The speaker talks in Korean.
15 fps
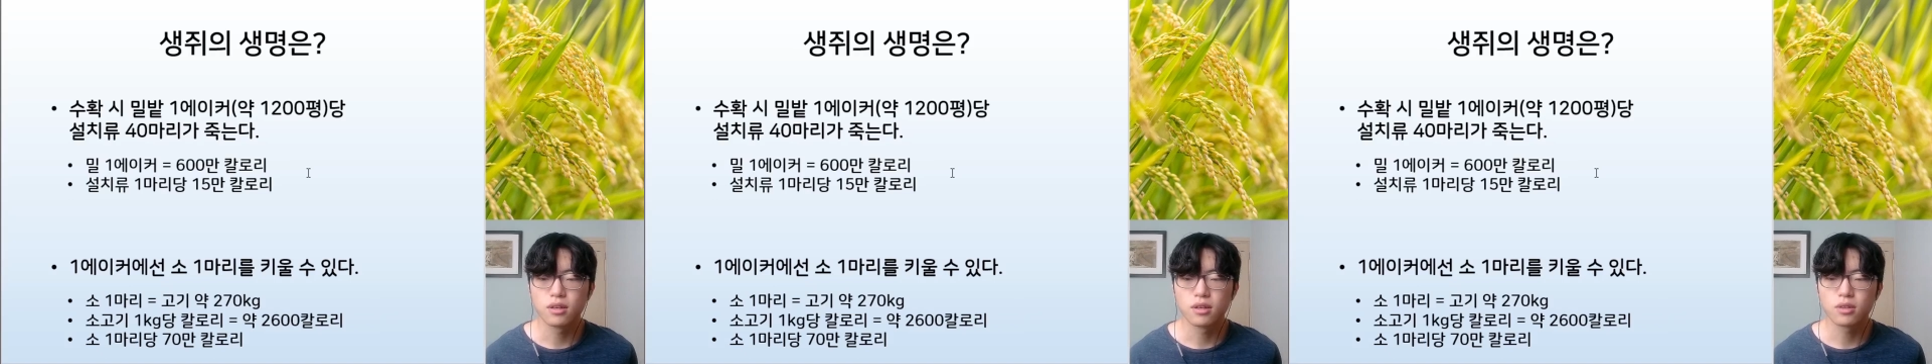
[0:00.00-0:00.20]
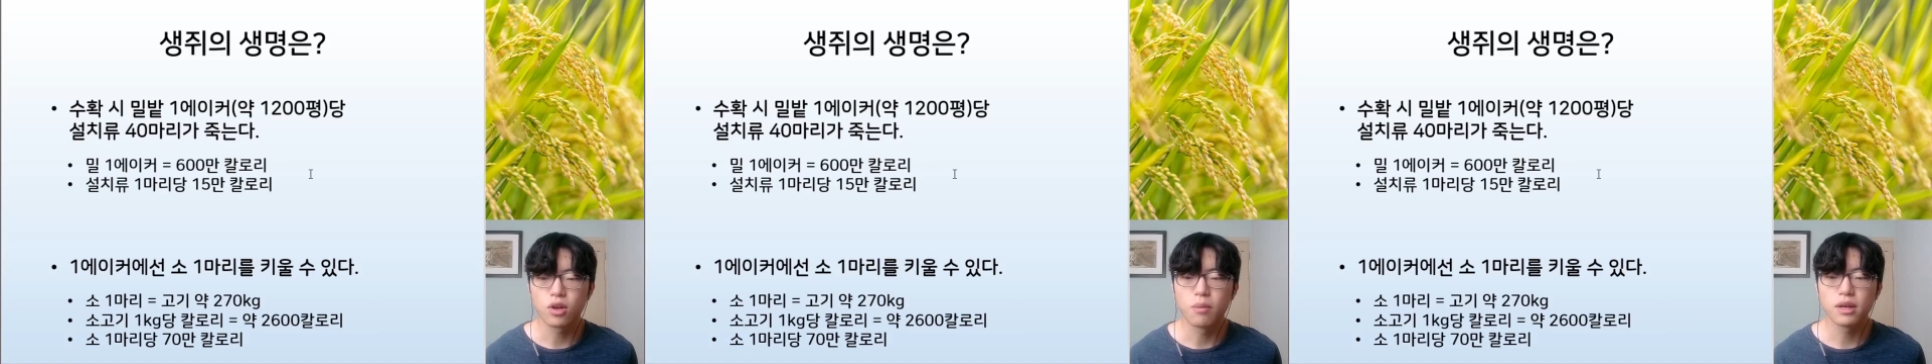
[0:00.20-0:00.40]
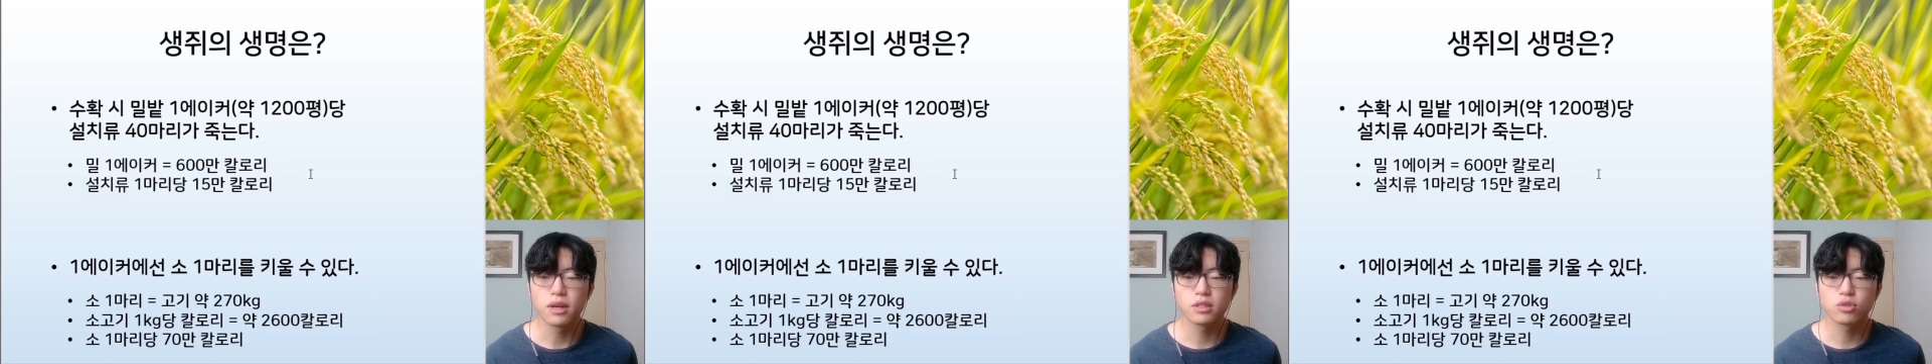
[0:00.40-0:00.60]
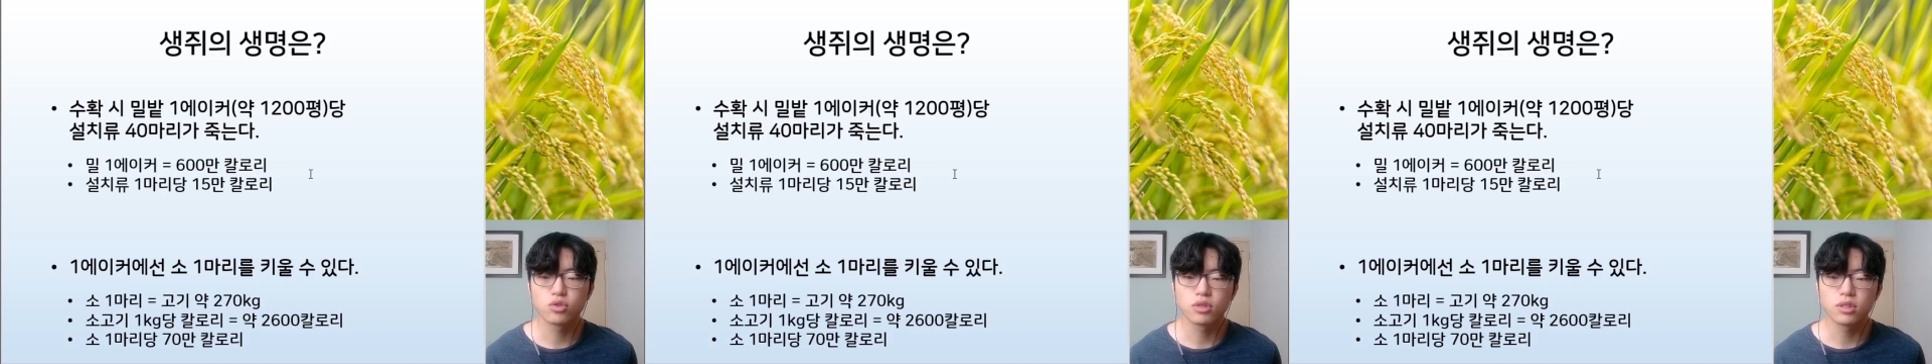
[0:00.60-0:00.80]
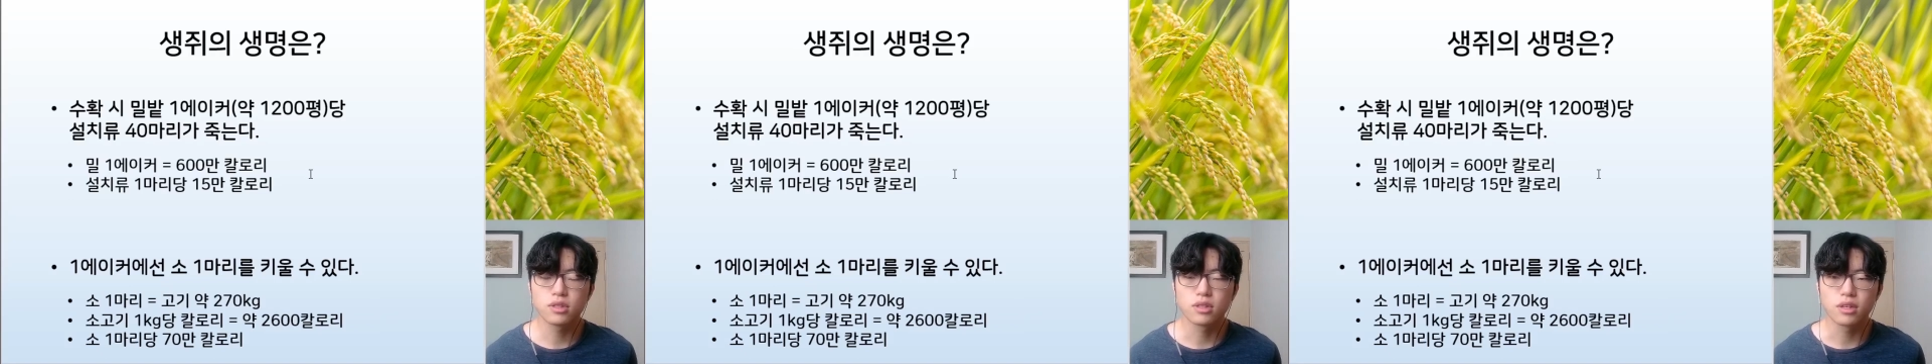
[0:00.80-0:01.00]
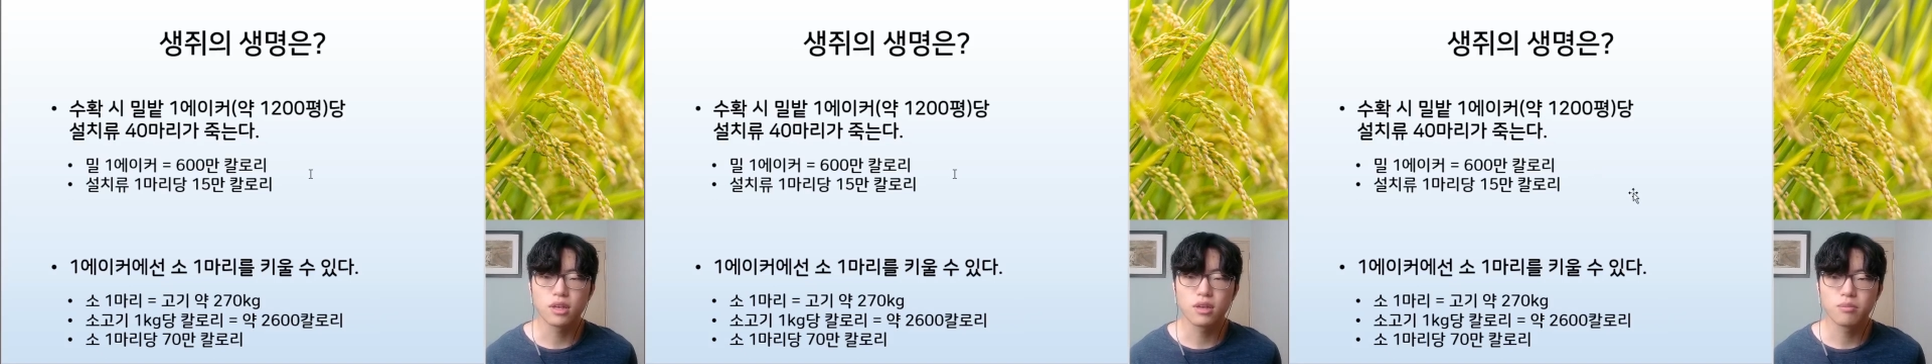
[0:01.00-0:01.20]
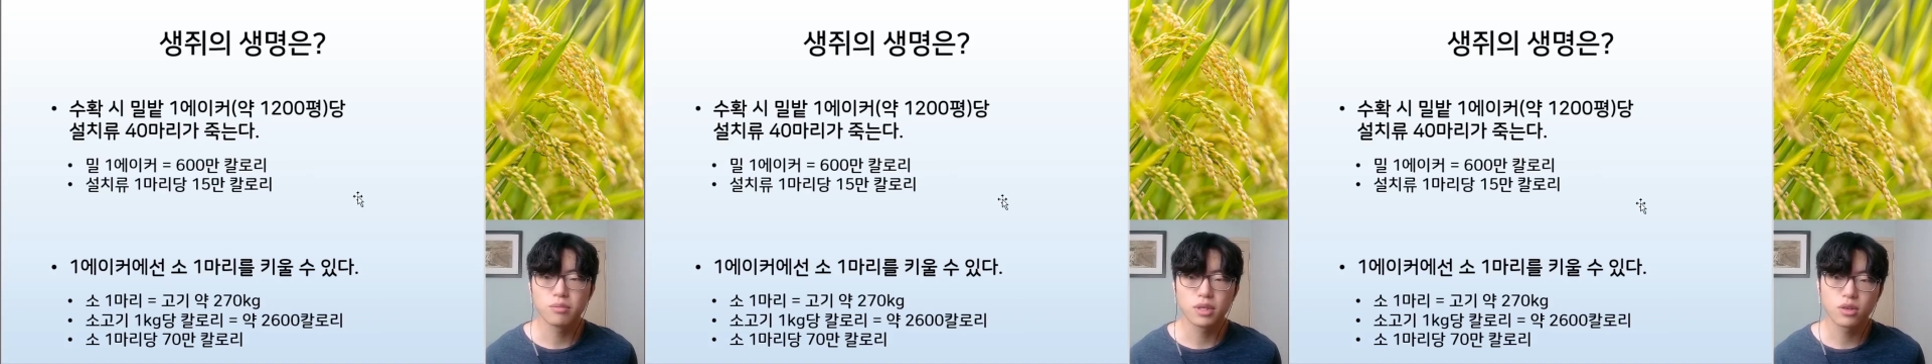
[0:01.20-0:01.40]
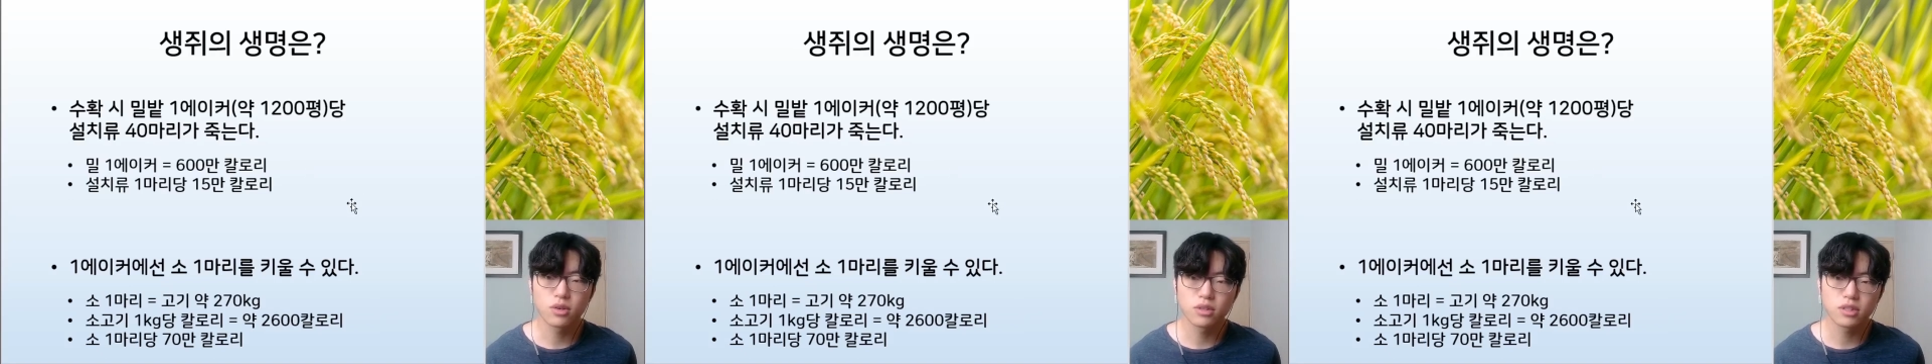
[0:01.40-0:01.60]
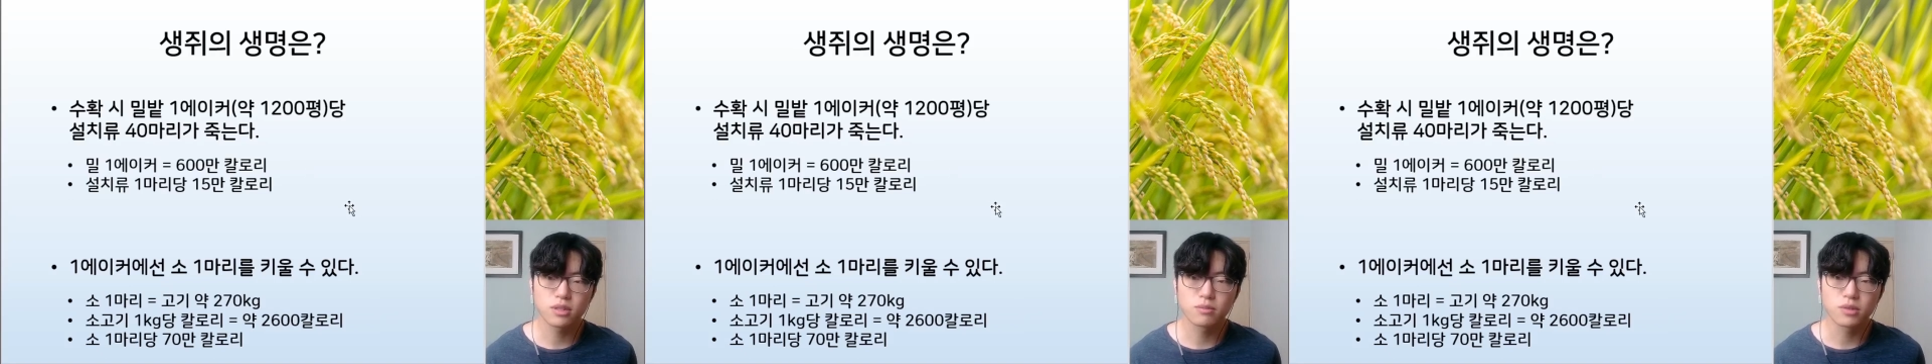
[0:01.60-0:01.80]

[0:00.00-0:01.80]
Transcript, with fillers: 더 많이 죽이는 게 비거니즘